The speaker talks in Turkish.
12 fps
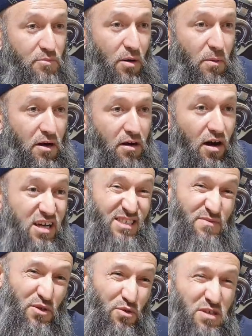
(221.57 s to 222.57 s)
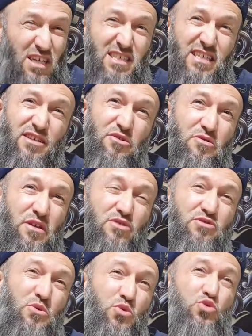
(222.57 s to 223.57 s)
Baba az veriyor. Geçen sene ne
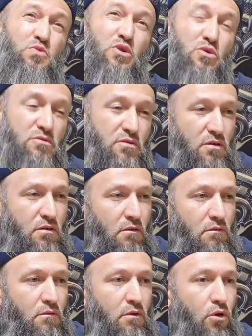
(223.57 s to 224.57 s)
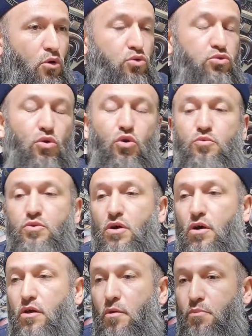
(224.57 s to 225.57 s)
güzel 100 milyon. Allah'ım
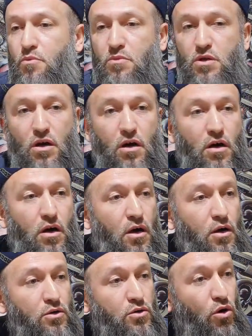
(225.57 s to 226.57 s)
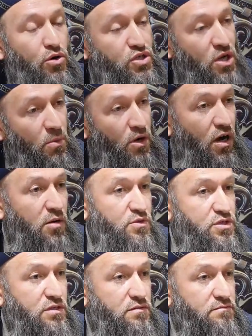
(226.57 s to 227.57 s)
ya Rabbim ya. Ya işe bakar
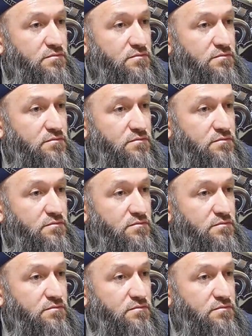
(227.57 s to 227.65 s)
mısın?